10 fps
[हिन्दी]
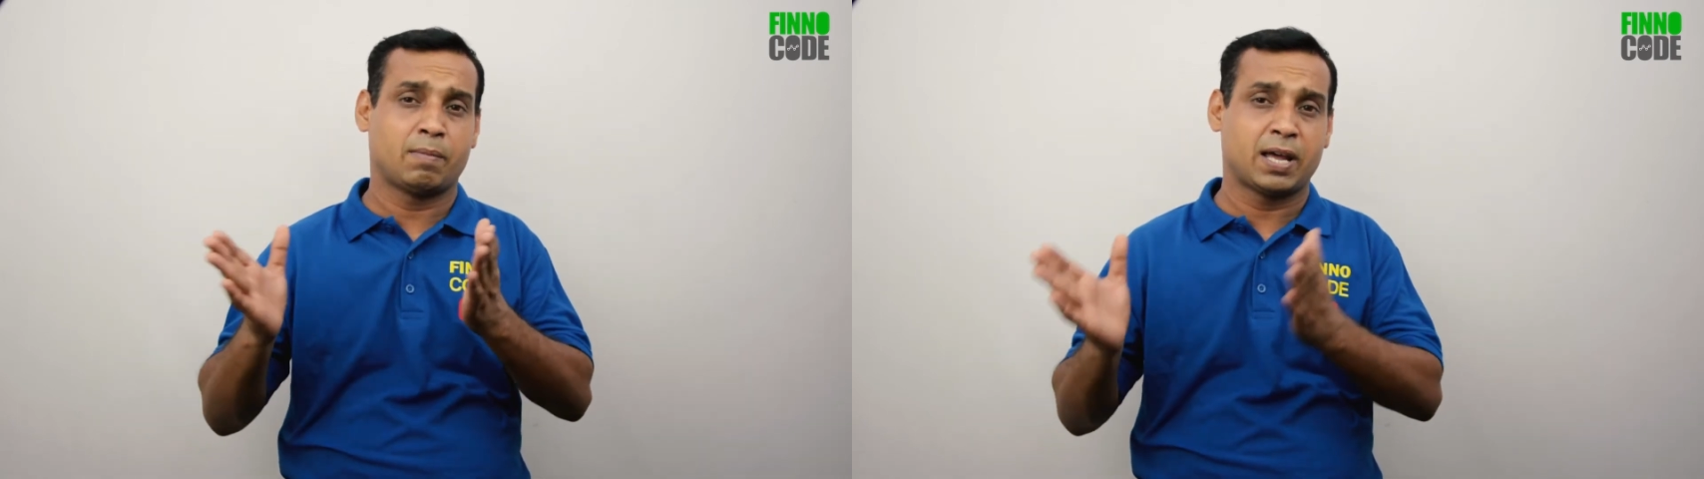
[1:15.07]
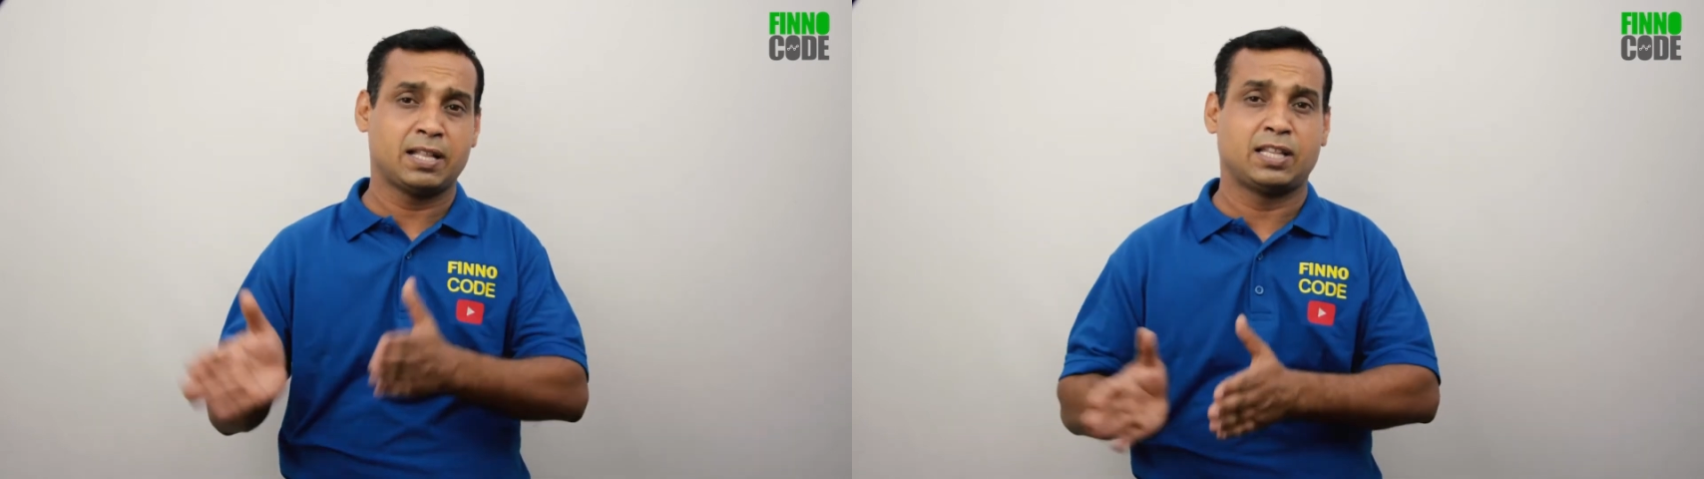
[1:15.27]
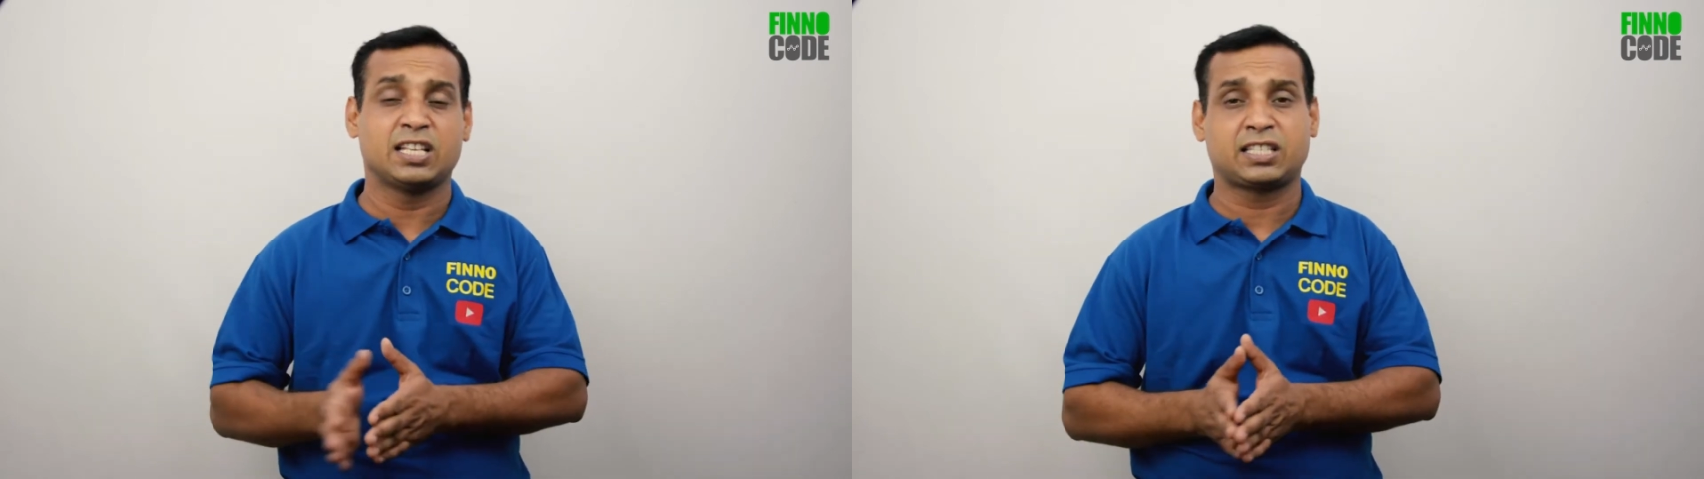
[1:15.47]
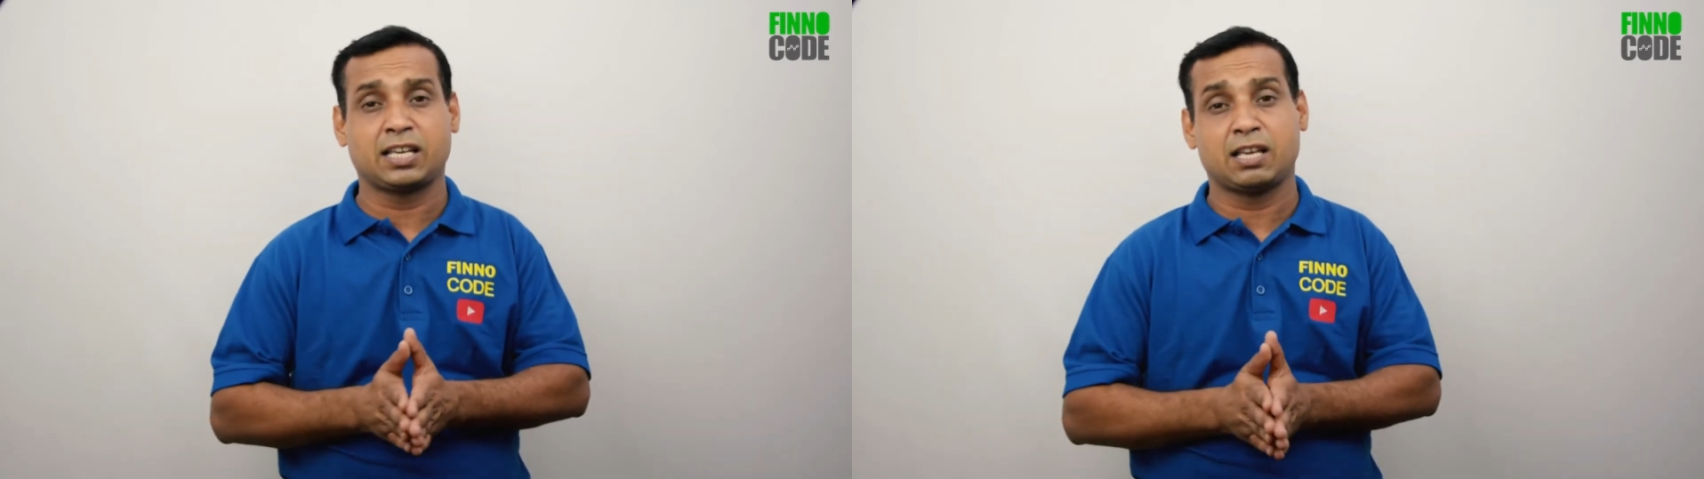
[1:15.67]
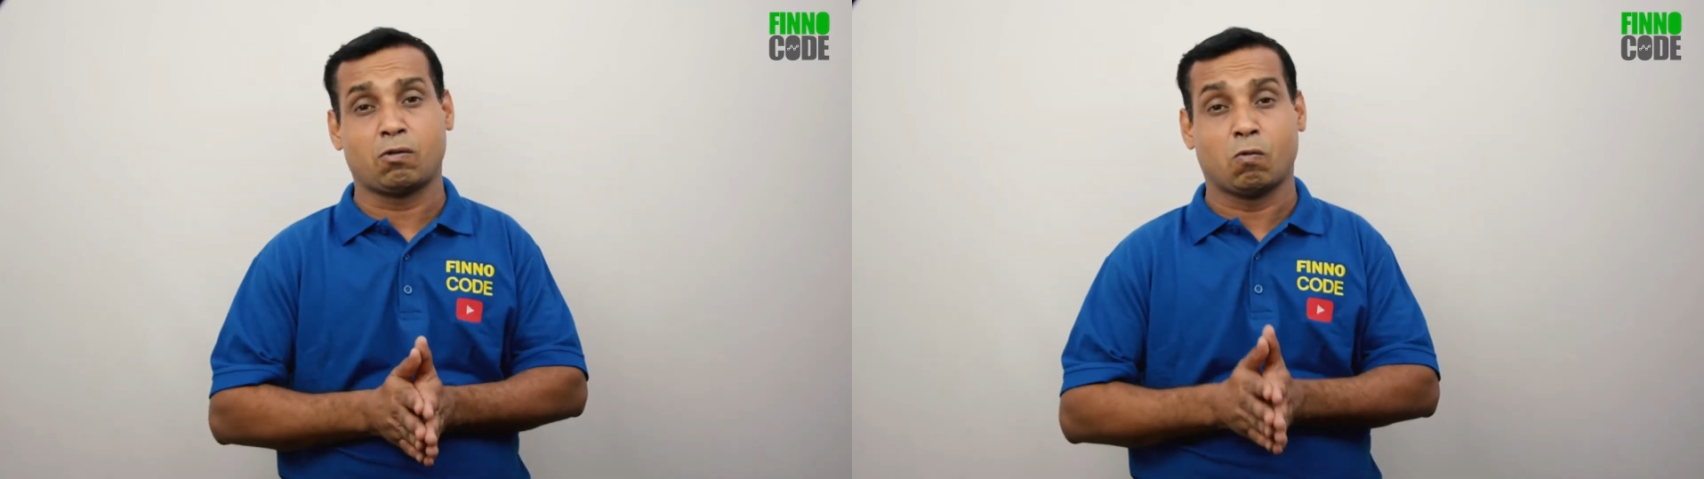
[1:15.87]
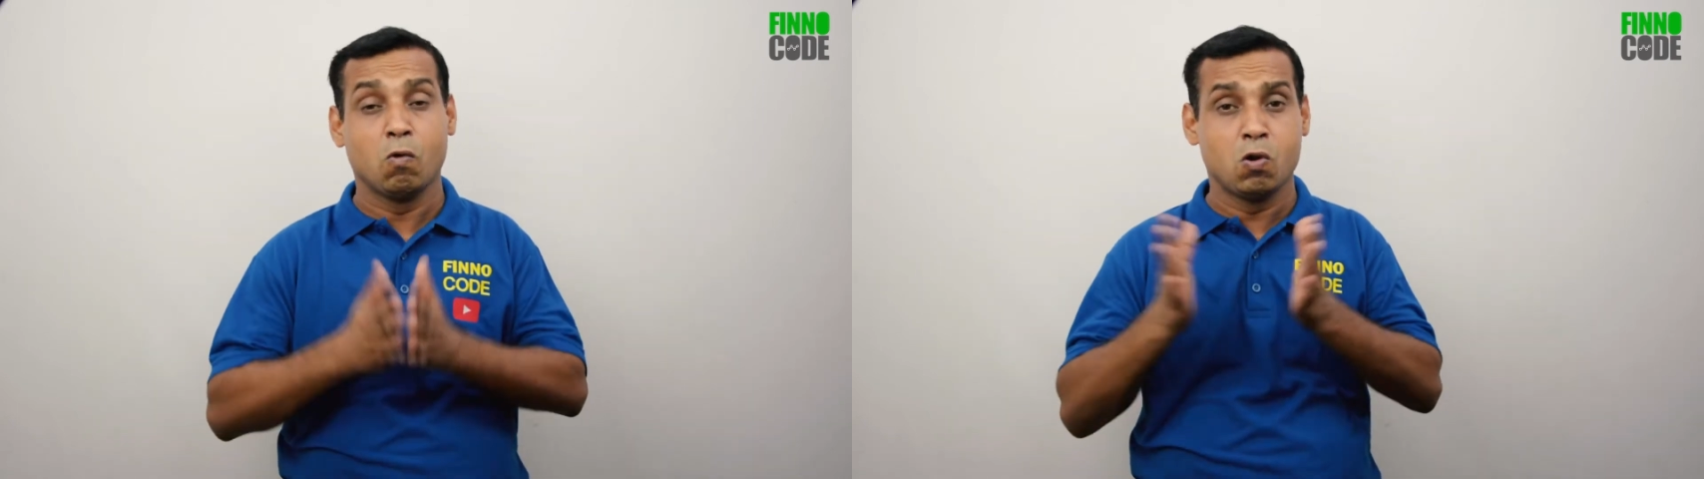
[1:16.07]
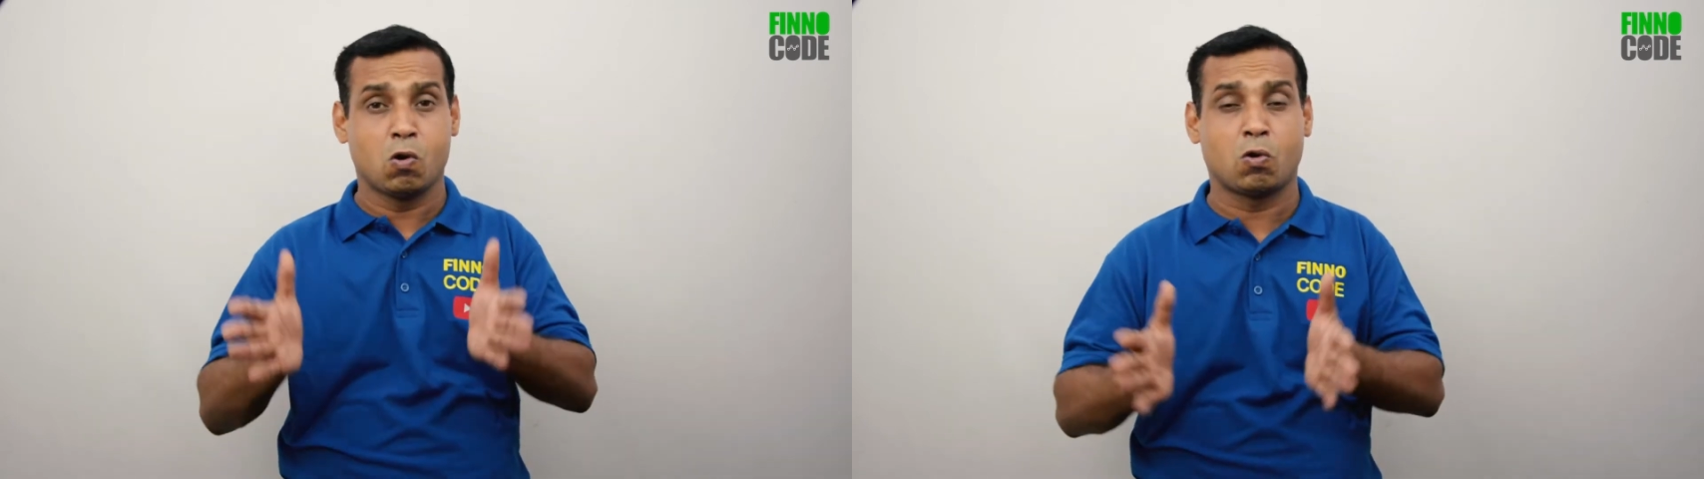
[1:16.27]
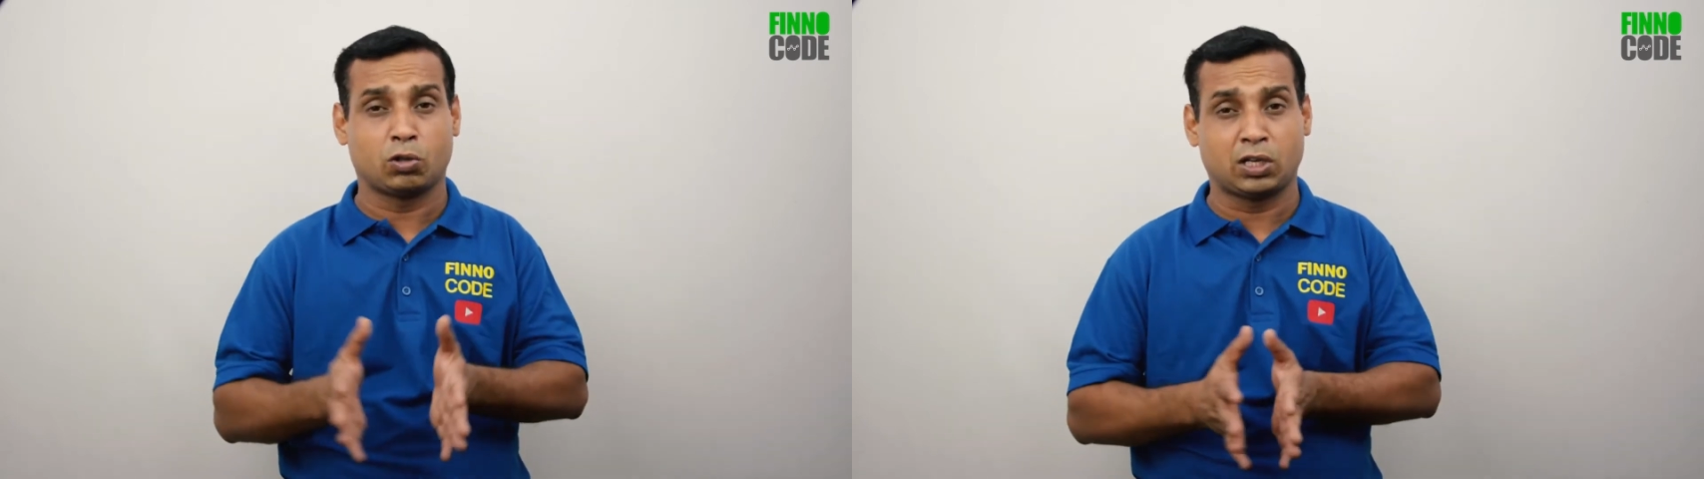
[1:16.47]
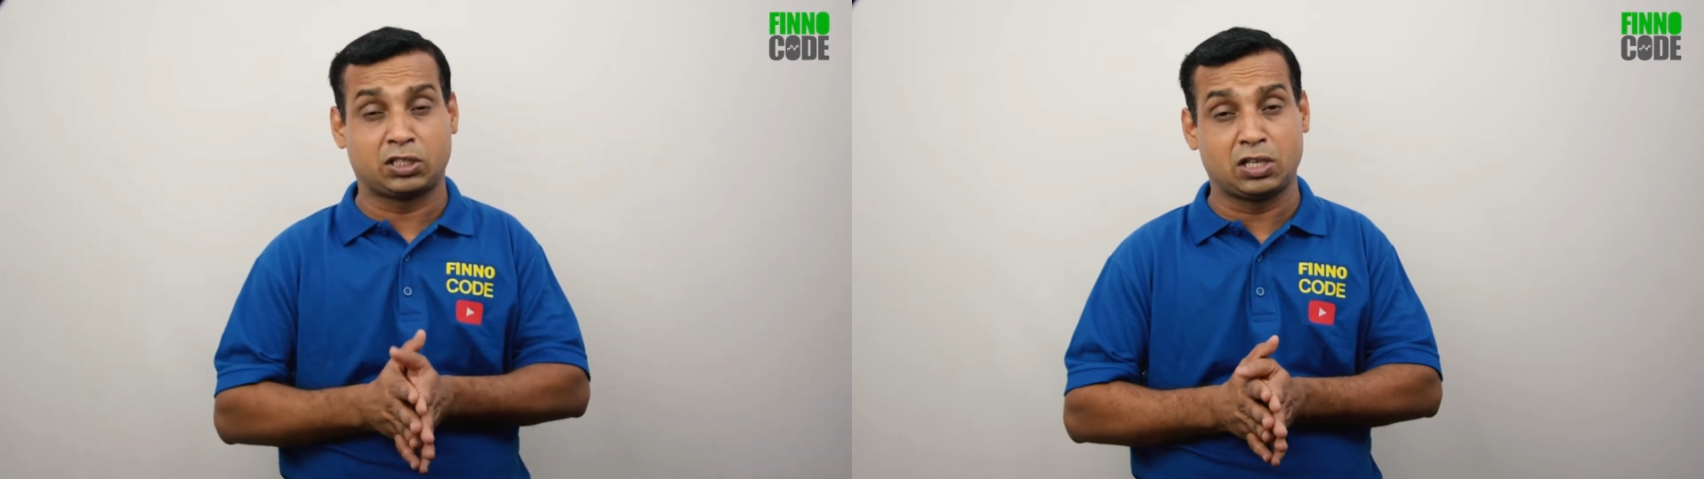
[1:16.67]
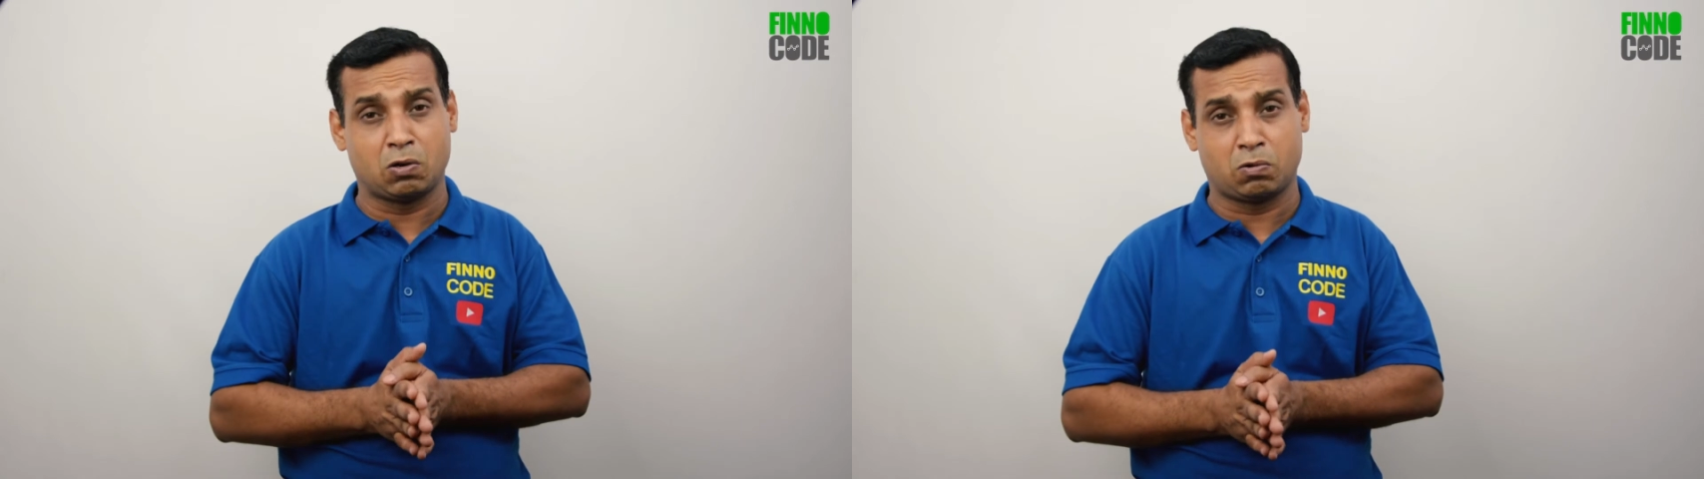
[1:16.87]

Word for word: हमारे देश के उन लोगों तक जिन